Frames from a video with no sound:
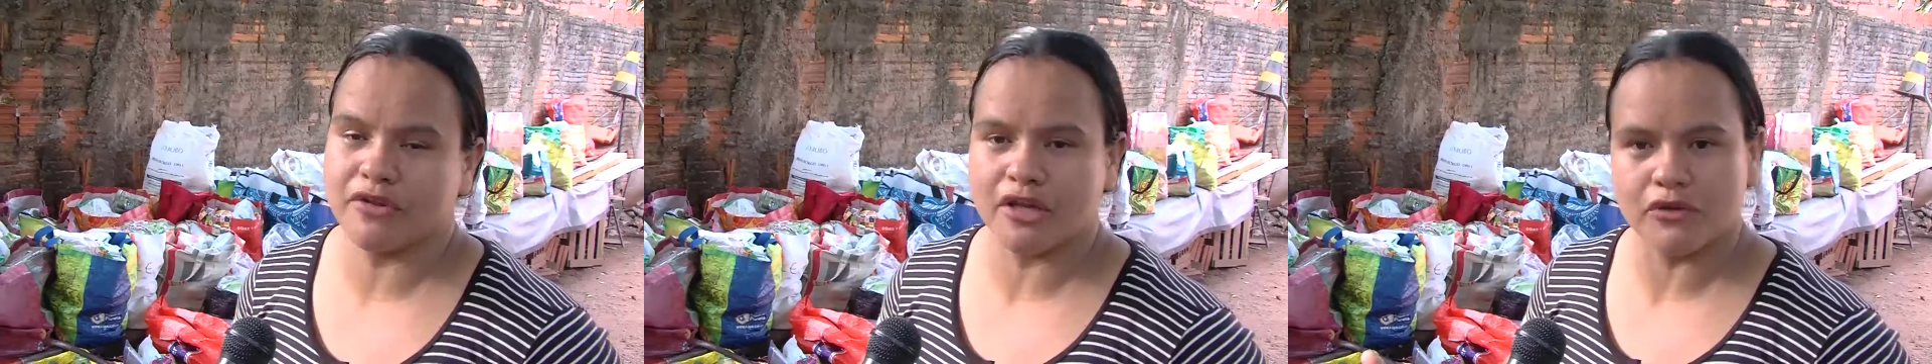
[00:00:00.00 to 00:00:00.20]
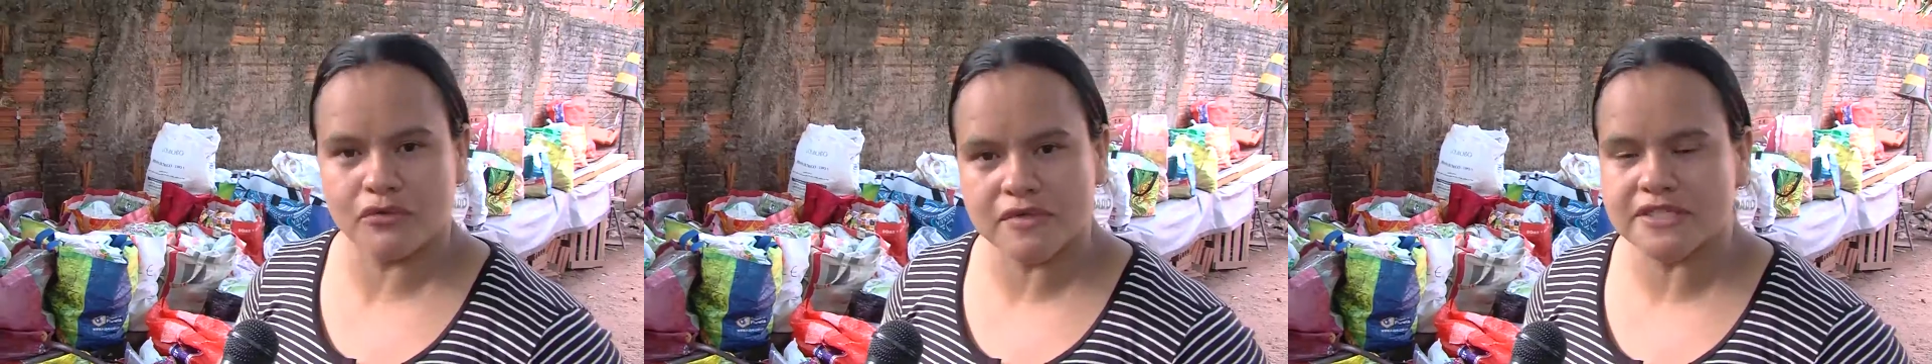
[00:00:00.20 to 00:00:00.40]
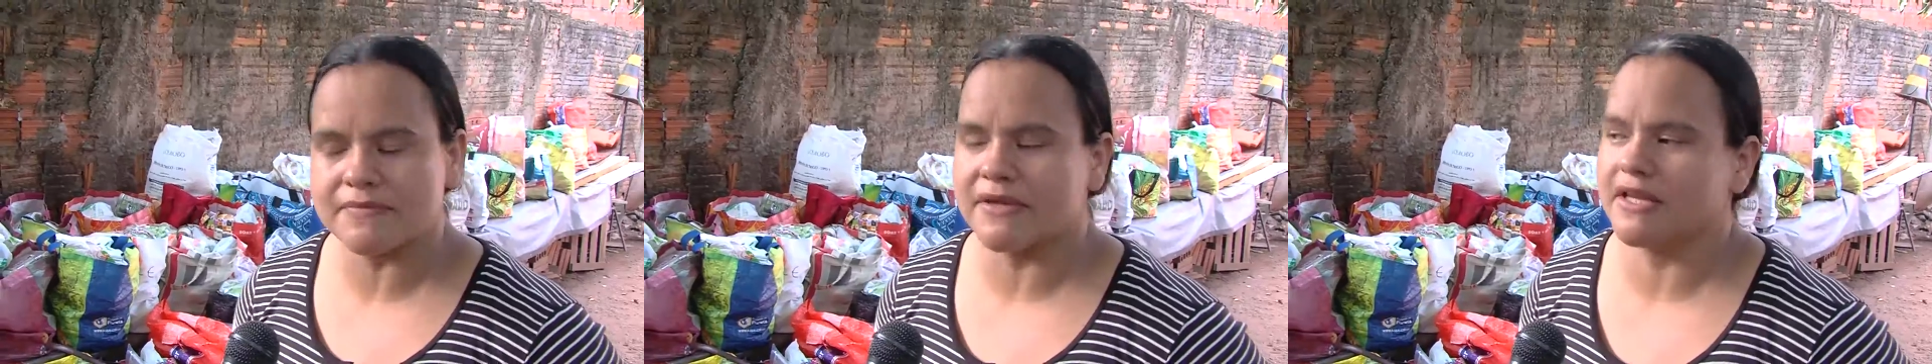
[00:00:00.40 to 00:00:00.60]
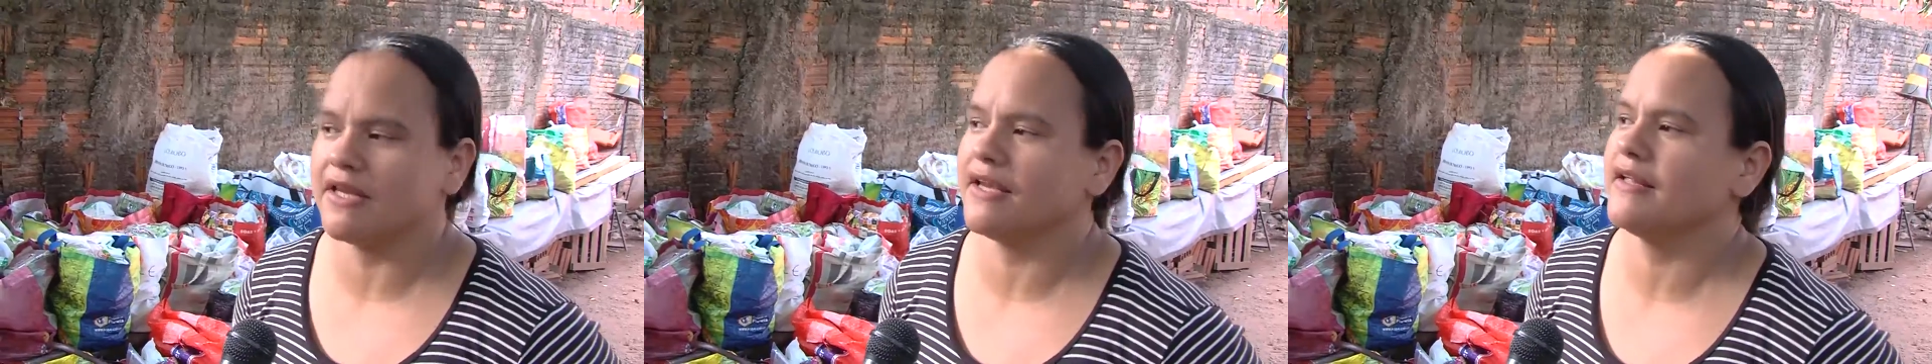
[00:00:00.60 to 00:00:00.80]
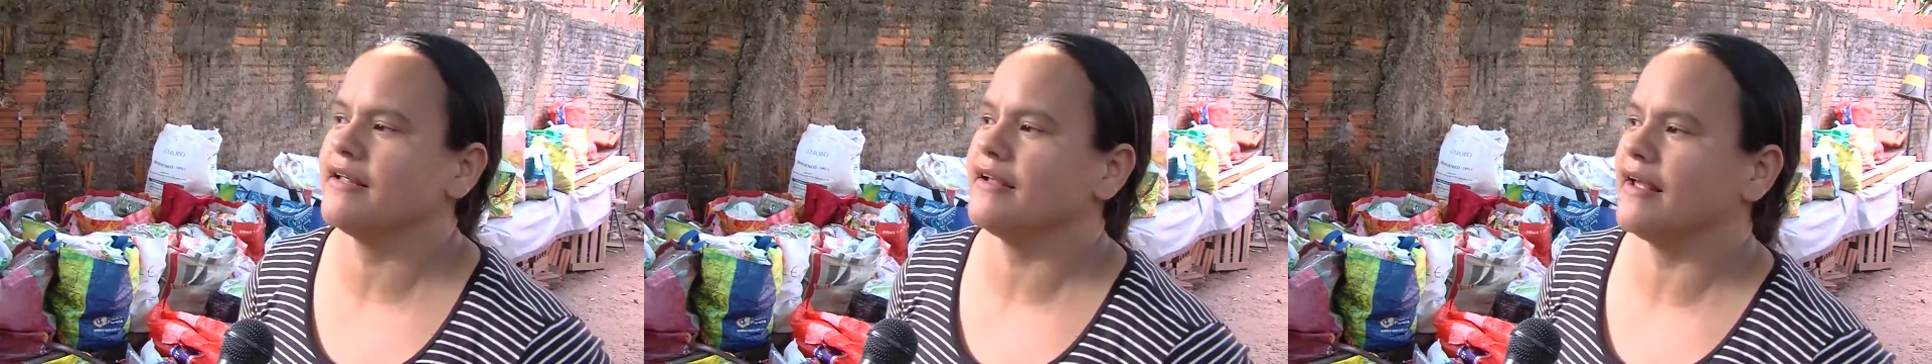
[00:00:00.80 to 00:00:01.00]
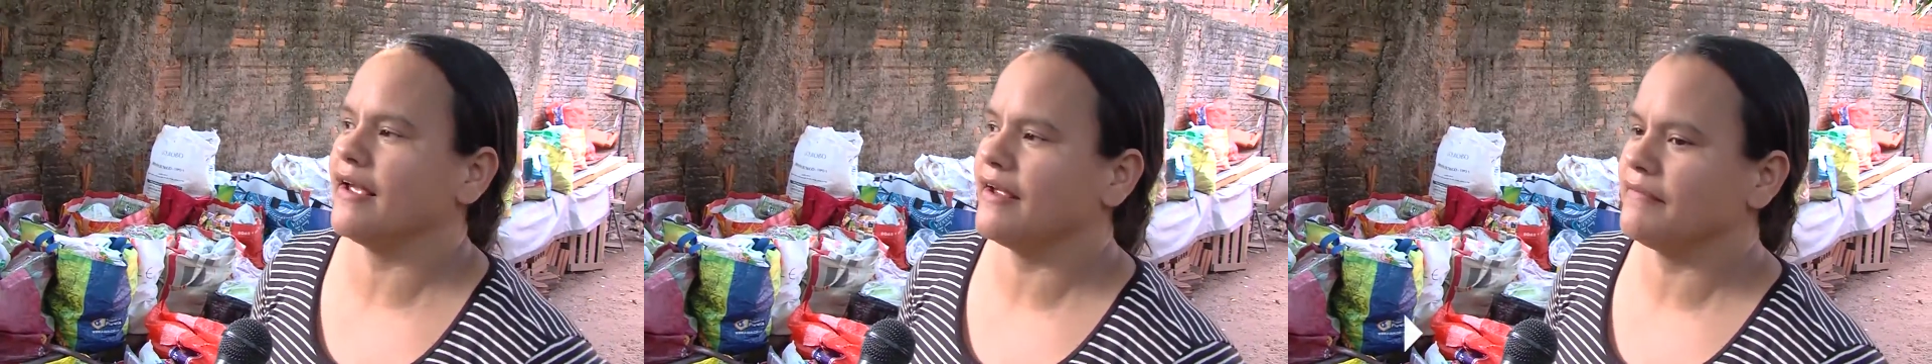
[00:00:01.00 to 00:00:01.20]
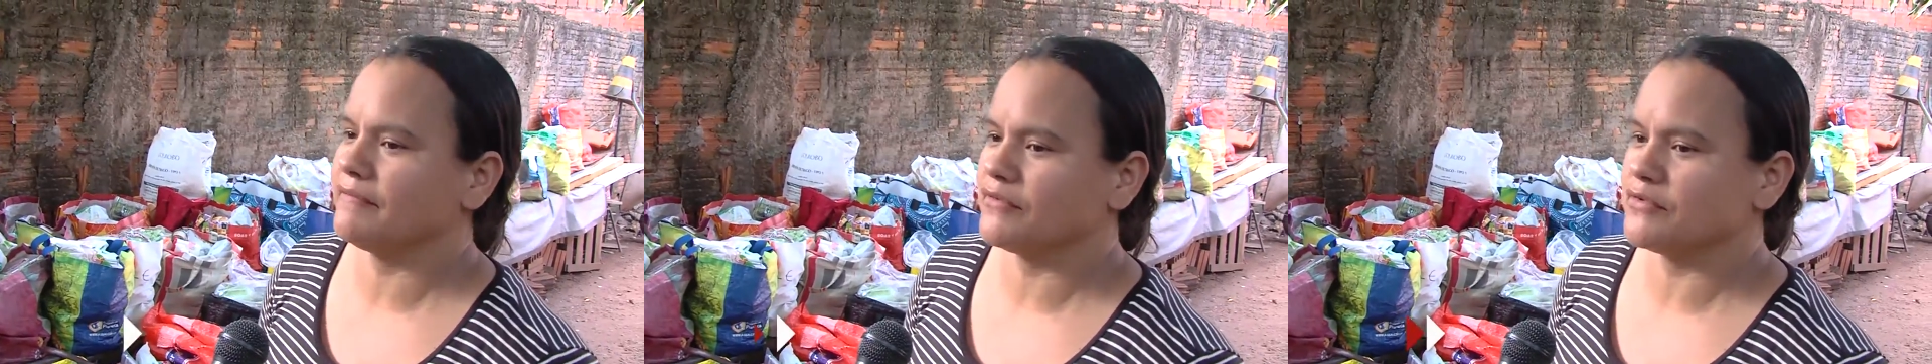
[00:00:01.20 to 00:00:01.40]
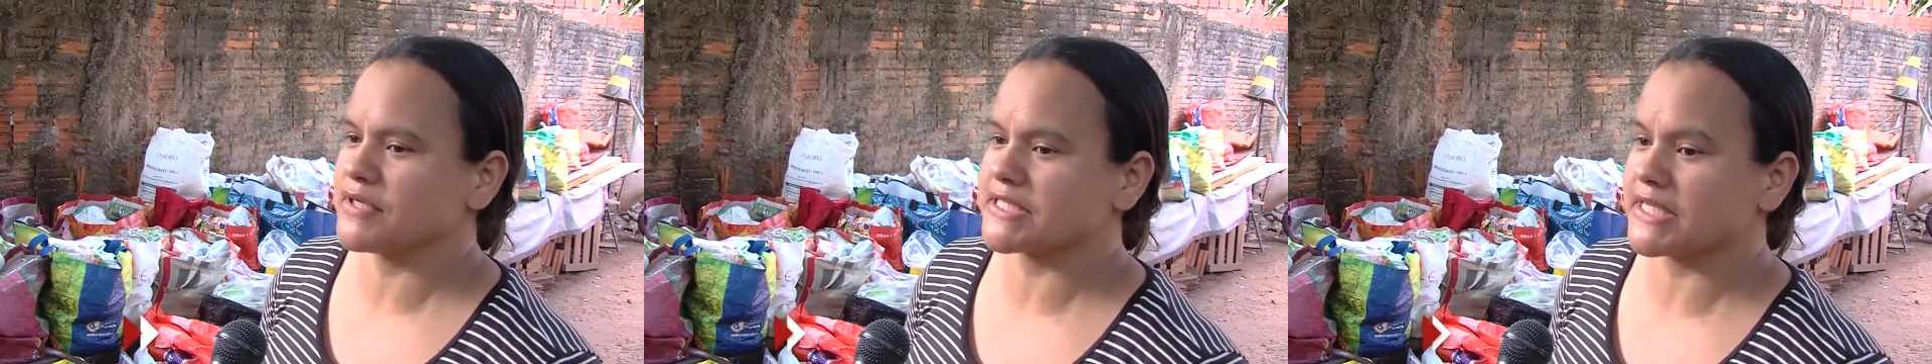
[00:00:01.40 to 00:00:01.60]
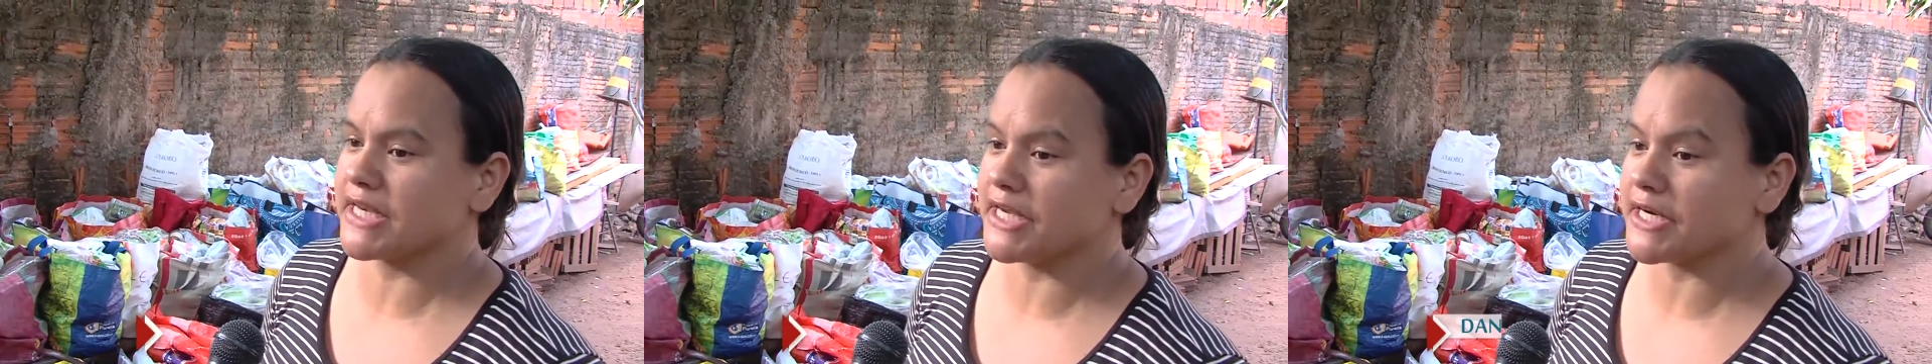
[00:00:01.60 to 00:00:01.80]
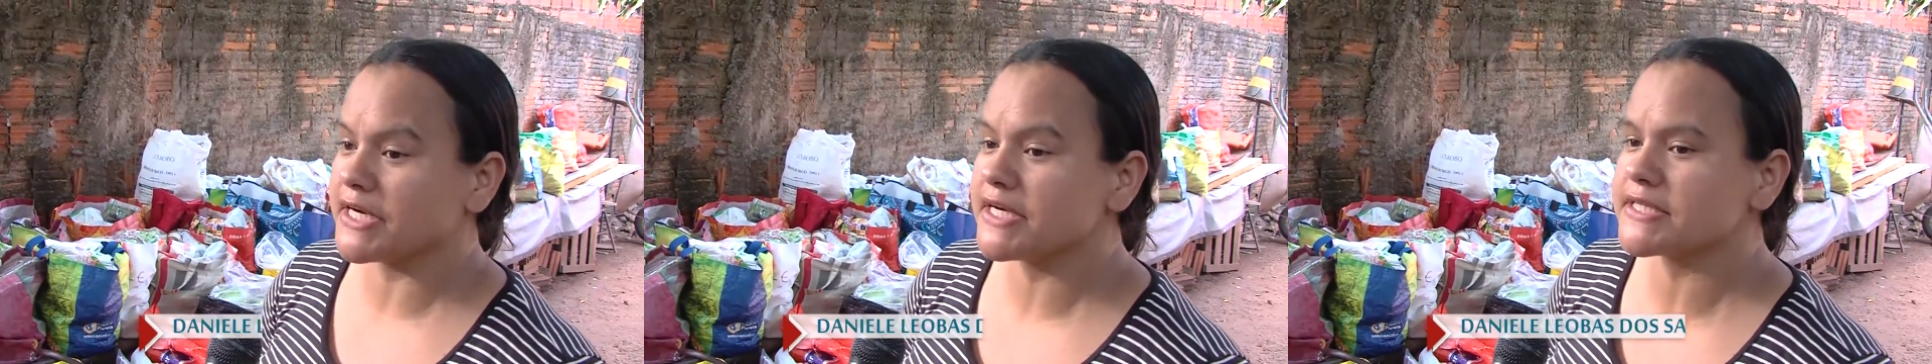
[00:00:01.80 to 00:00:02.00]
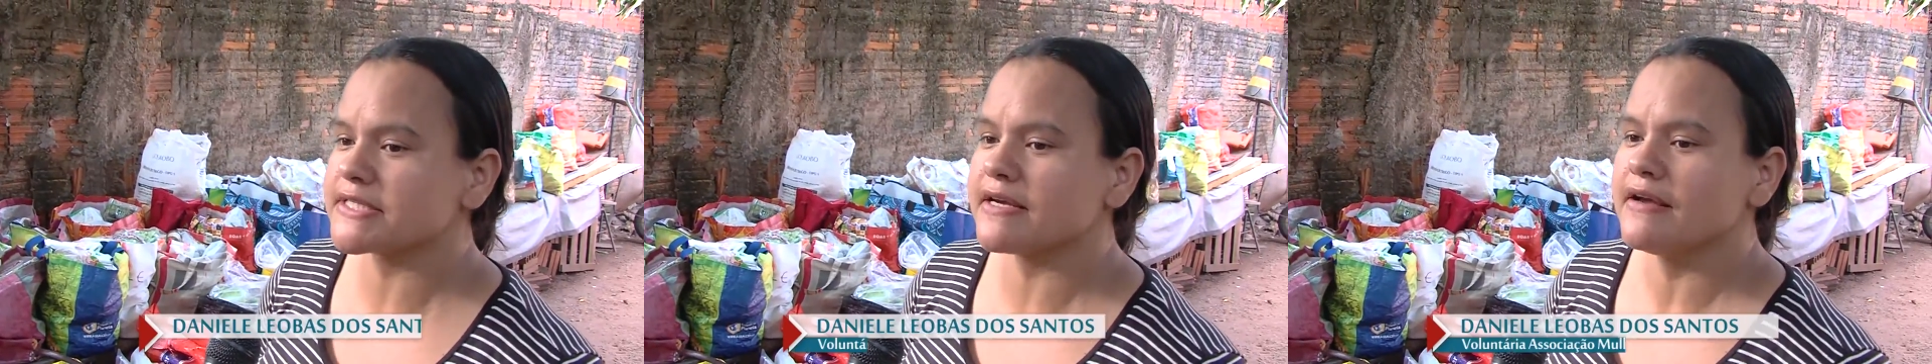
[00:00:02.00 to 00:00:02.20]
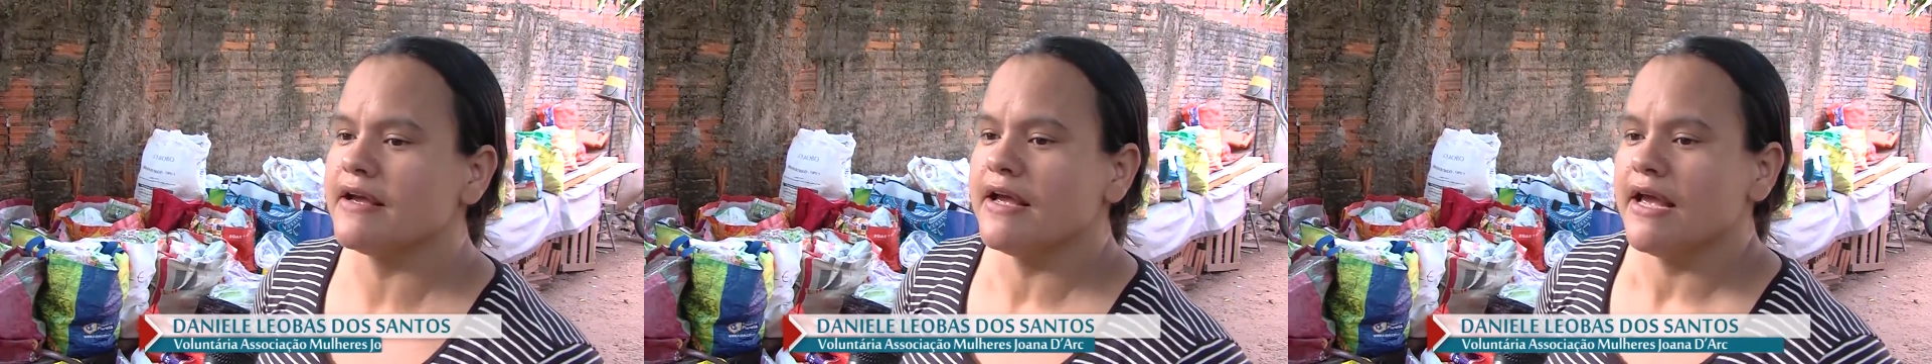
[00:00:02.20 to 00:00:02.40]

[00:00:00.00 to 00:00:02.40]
tenho duas meninas, né? Duas crianças.